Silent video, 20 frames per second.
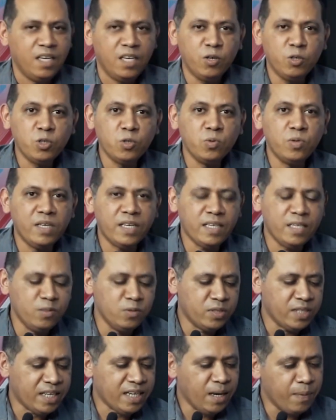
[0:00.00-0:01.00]
Eu estudei aqui
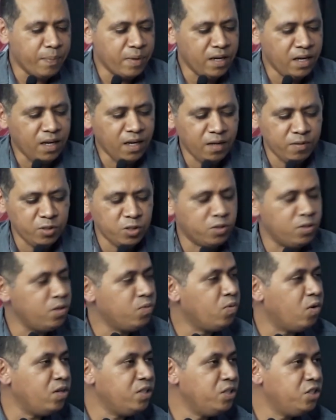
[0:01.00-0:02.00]
no Zeca Branco, estudei
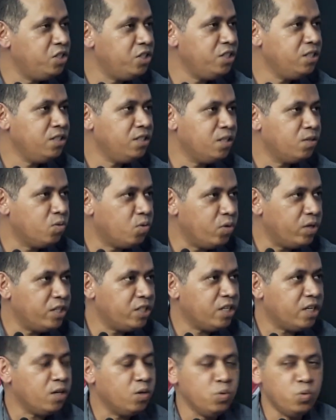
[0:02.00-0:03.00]
no Olindina, no
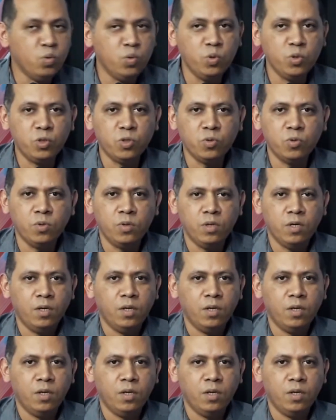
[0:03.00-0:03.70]
Correio de Araújo,